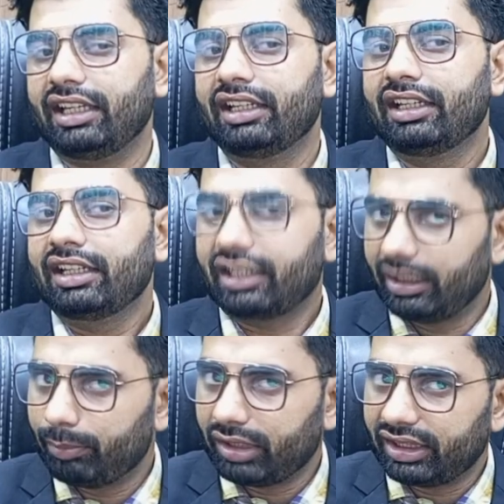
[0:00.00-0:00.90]
ये
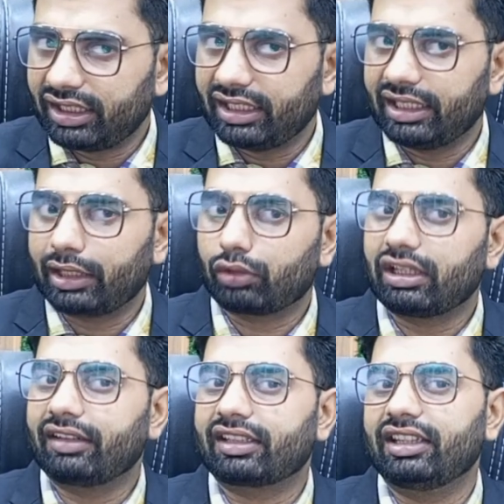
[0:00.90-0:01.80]
क्रीम बनती है एक
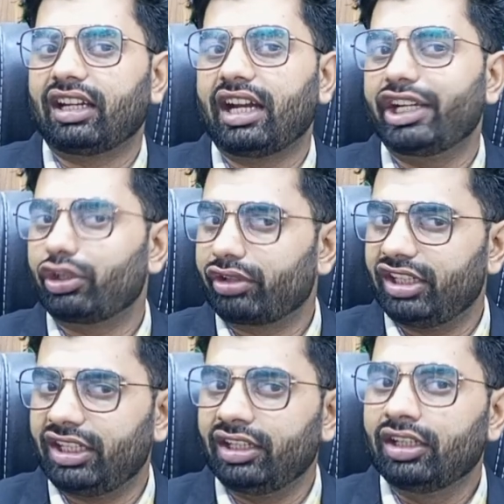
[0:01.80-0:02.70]
होता है इसके अंदर
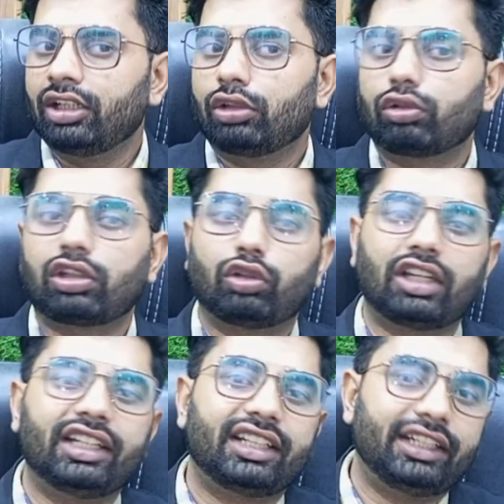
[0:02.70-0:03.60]
हाइड्रोकिन दूसरा
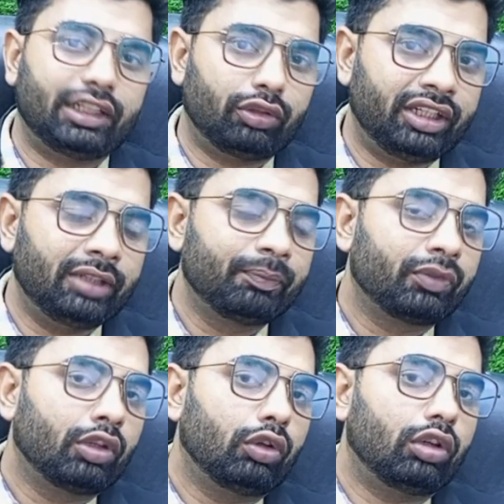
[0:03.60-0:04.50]
होता है ट्रेटिनोइन
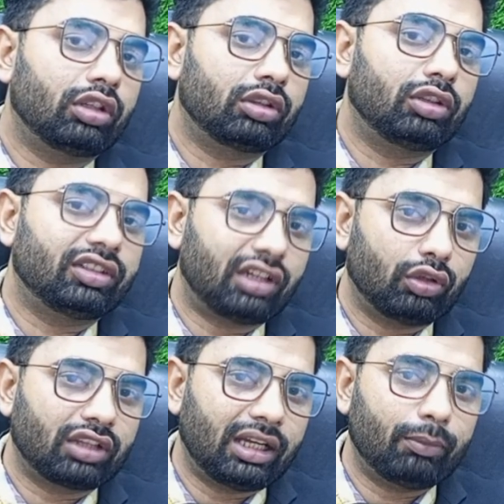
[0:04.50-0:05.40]
और
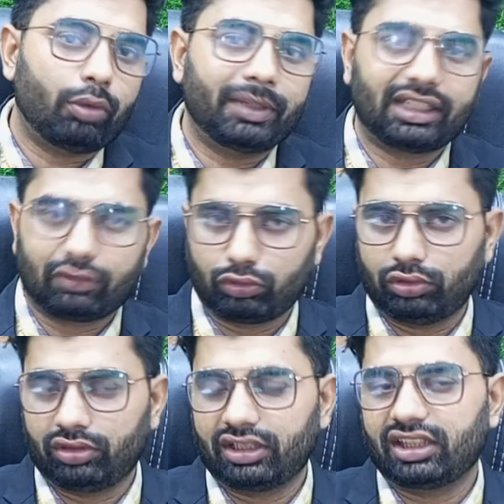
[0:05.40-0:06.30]
तीसरा होता है
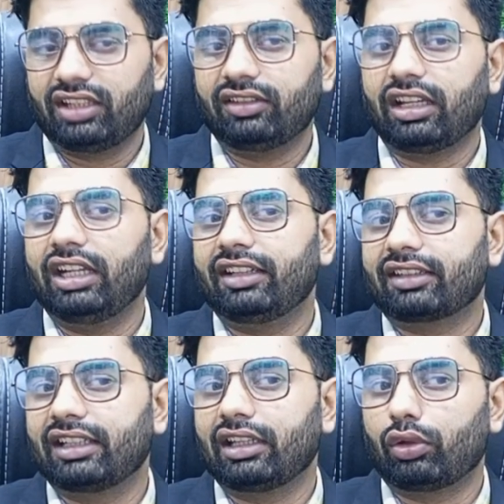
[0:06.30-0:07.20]
मोमेटाजोन ये तीन साल्ट
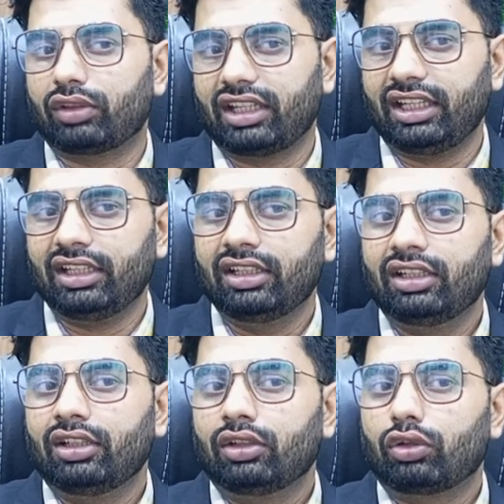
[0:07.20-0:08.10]
इसके अंदर होते हैं
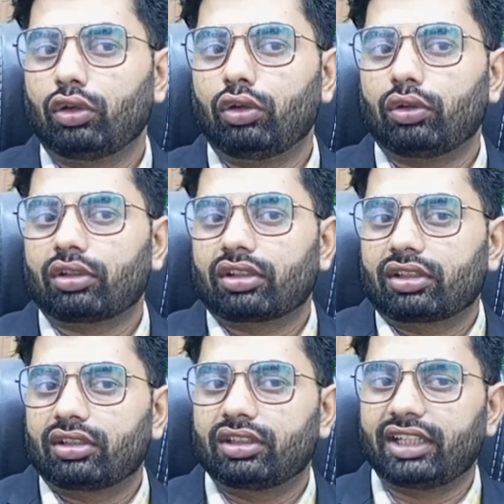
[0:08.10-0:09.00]
तो
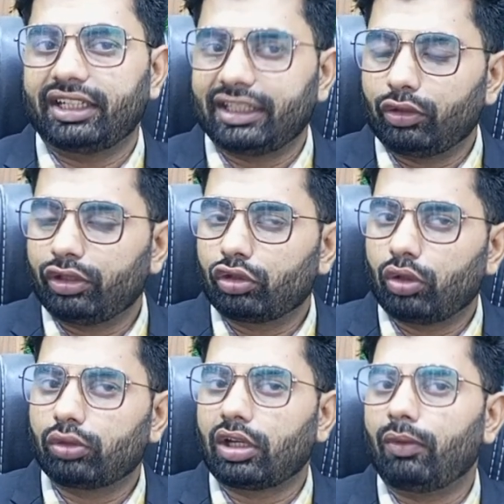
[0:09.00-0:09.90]
ट्रेटिनोन
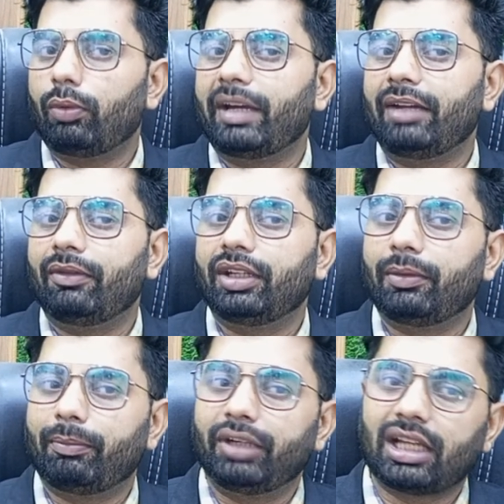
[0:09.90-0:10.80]
जो होता है वो
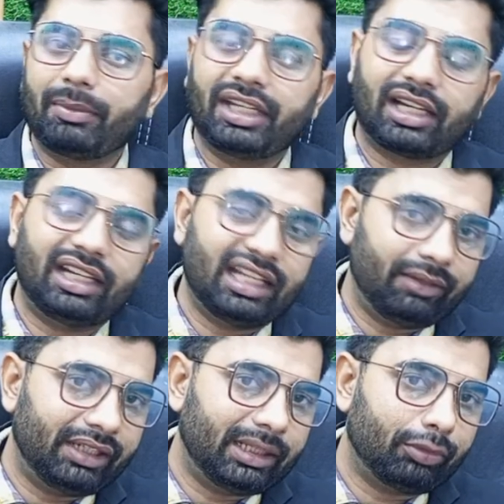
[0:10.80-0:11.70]
विटामिन ए का
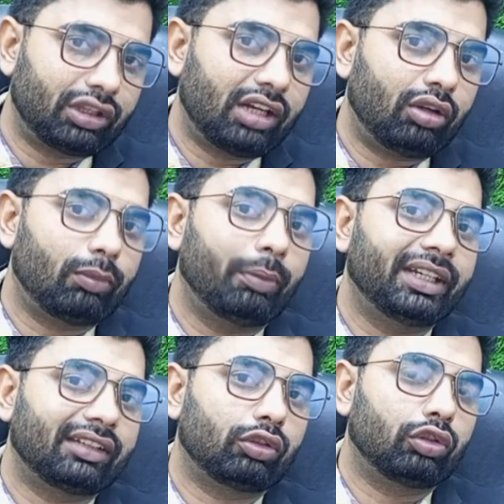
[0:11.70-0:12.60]
डेरिवेटिव होता है और
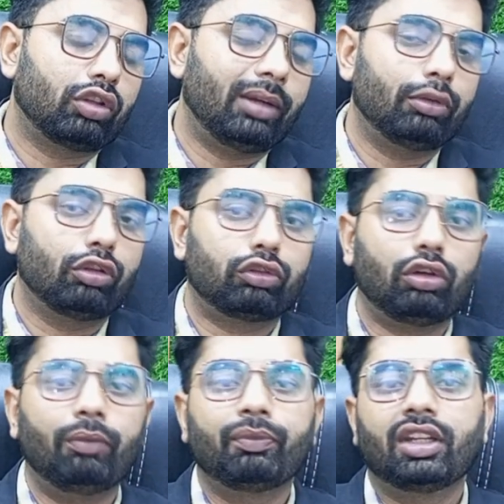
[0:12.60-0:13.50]
मोमेटाजोन जो है वो
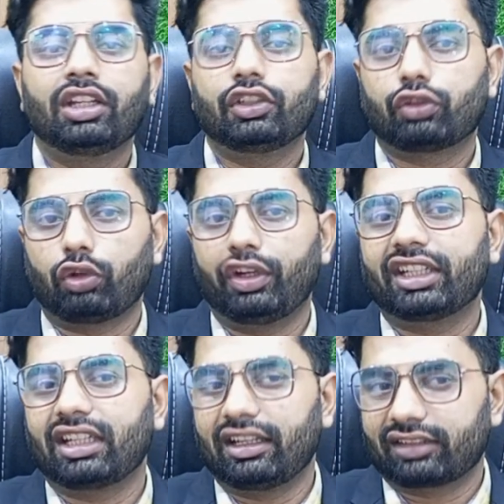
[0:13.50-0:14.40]
दोस्तों
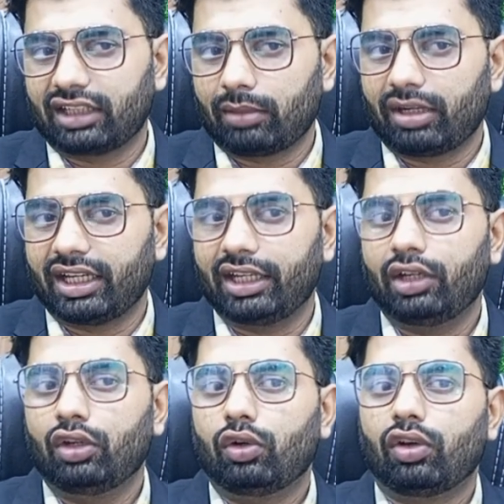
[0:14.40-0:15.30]
स्टोरॉइड क्लास की दवा
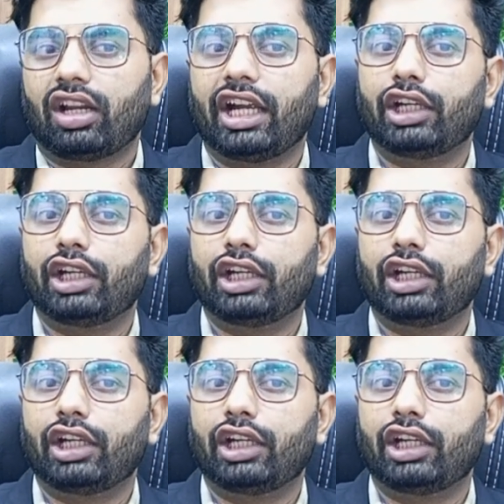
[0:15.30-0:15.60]
है और